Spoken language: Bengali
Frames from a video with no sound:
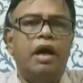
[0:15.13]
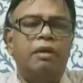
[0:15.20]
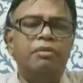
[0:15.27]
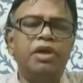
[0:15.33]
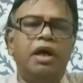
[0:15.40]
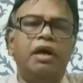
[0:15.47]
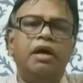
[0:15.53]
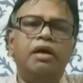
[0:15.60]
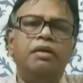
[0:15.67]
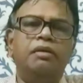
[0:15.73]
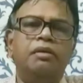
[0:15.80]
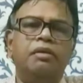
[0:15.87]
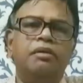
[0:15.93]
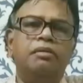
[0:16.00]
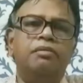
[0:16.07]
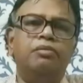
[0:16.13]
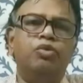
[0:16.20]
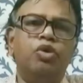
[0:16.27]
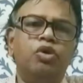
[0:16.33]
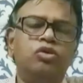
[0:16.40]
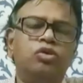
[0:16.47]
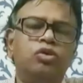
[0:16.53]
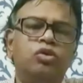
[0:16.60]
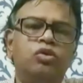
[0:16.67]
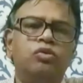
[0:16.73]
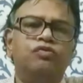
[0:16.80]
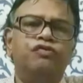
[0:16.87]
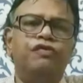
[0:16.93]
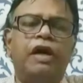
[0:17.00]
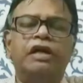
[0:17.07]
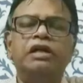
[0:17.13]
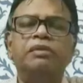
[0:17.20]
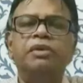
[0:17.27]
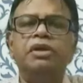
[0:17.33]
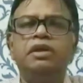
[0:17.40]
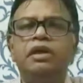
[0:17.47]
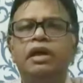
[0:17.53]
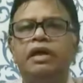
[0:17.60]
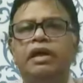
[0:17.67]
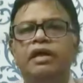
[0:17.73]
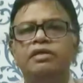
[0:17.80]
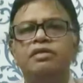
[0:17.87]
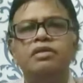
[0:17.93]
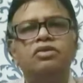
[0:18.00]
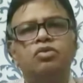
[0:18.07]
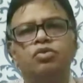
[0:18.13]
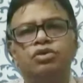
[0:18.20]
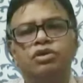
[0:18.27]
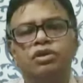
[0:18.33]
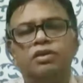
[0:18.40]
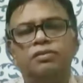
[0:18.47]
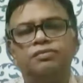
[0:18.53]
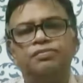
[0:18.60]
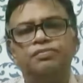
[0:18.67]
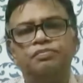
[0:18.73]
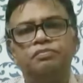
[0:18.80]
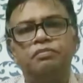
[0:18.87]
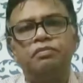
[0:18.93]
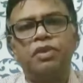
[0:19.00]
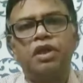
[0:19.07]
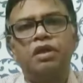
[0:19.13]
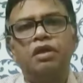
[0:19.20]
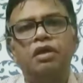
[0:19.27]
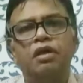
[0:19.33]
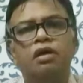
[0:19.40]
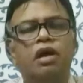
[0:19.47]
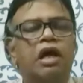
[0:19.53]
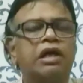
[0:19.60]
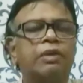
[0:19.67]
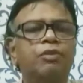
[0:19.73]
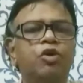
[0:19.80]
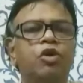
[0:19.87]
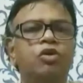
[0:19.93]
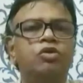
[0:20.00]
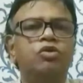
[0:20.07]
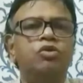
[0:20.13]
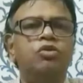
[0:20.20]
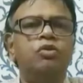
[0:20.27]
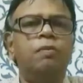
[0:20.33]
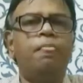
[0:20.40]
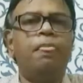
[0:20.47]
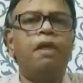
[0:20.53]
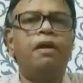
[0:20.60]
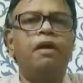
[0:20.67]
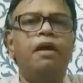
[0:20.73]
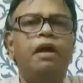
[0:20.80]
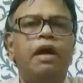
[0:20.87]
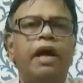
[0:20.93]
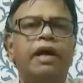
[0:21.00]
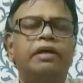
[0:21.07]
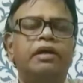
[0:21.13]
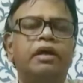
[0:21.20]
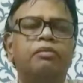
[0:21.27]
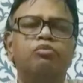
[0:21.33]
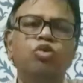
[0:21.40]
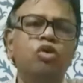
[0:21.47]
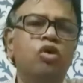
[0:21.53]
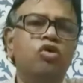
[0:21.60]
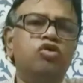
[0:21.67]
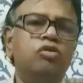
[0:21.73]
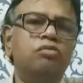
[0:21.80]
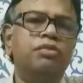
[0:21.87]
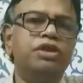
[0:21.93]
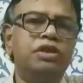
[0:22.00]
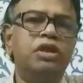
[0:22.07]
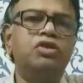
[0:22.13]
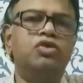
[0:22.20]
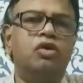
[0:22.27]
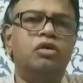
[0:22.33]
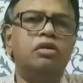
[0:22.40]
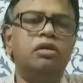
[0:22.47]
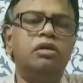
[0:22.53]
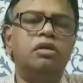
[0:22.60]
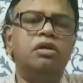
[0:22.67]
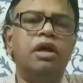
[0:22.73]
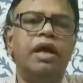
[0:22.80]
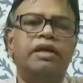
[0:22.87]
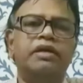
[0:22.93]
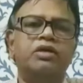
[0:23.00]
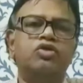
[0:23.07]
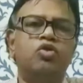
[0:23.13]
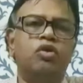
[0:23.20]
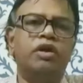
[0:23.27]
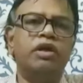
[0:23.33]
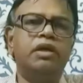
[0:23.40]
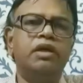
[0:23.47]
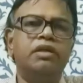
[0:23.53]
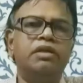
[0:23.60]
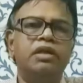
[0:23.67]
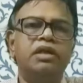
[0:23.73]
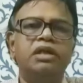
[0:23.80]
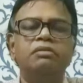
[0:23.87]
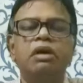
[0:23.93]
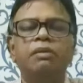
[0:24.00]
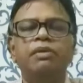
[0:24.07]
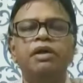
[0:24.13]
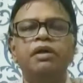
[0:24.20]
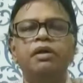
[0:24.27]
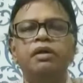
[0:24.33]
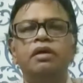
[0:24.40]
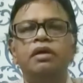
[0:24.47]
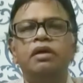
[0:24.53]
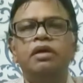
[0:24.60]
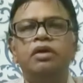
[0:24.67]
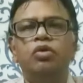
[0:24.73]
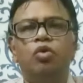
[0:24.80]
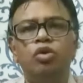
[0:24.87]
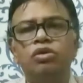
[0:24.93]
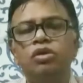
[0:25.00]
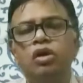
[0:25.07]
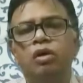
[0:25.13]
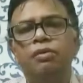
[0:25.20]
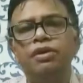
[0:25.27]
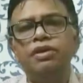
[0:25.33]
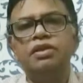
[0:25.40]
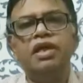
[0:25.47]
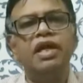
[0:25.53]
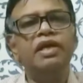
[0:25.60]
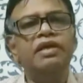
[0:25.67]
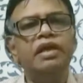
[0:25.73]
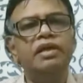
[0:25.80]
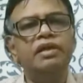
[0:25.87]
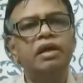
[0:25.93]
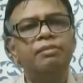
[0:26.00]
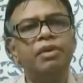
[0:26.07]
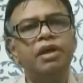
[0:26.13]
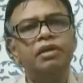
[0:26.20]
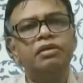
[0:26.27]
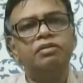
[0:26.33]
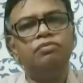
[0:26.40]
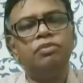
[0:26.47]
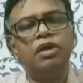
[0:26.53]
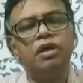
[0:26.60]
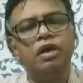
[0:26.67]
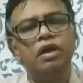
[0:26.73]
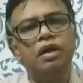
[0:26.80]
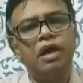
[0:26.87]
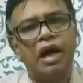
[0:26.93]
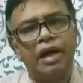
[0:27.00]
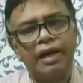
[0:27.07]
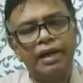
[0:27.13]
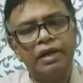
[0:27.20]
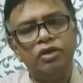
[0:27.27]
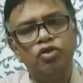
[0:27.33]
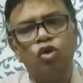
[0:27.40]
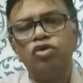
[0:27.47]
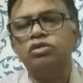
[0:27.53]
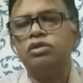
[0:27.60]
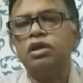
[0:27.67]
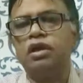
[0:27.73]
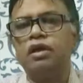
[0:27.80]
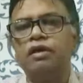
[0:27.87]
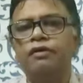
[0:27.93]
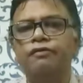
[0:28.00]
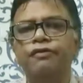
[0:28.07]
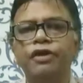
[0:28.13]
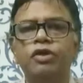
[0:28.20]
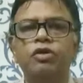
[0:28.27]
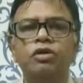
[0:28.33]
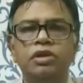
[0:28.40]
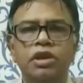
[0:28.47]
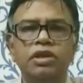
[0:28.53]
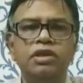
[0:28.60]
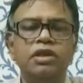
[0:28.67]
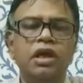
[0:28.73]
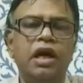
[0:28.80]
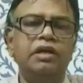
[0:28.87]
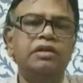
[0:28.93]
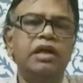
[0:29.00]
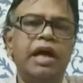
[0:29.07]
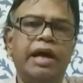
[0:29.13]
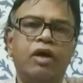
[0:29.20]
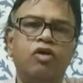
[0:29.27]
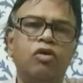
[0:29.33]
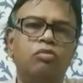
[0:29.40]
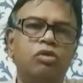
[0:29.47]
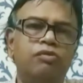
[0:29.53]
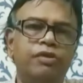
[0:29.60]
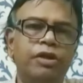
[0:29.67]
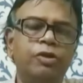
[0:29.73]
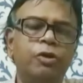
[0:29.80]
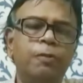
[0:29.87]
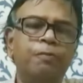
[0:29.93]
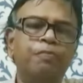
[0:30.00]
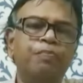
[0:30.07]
আমরা মূলত ফান্ডামেন্টাল অ্যানালিসিস করছি কাঠামোগত একটা মূলগত বিশ্লেষণ একটা স্টকের ক্ষেত্রে কিভাবে করতে হবে সেইটা নিয়ে আমরা আগে দশটা ভিডিও দিয়েছি আজকে এগারো নম্বর ভিডিও